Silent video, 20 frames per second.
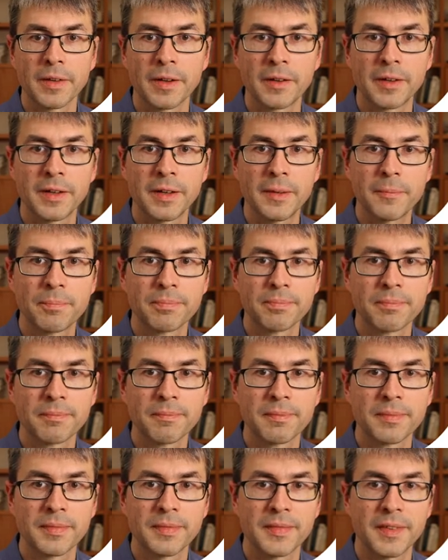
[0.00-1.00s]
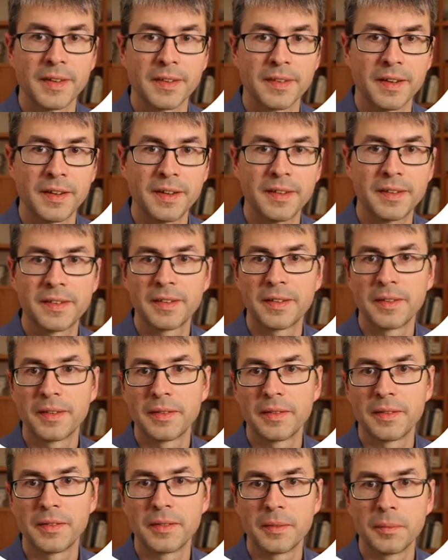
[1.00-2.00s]
Okay. Das heißt,
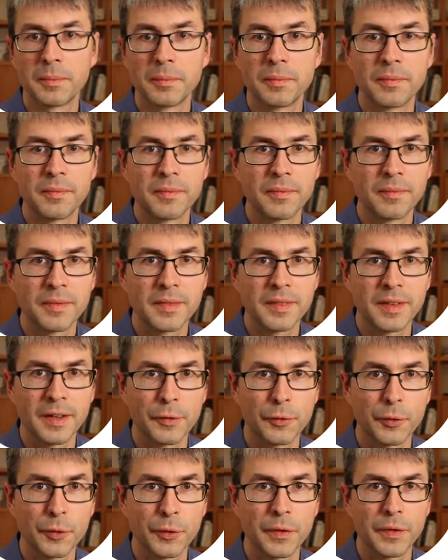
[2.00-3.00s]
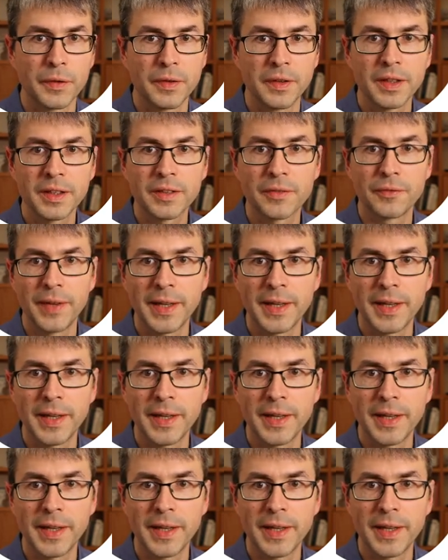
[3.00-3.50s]
das funktioniert,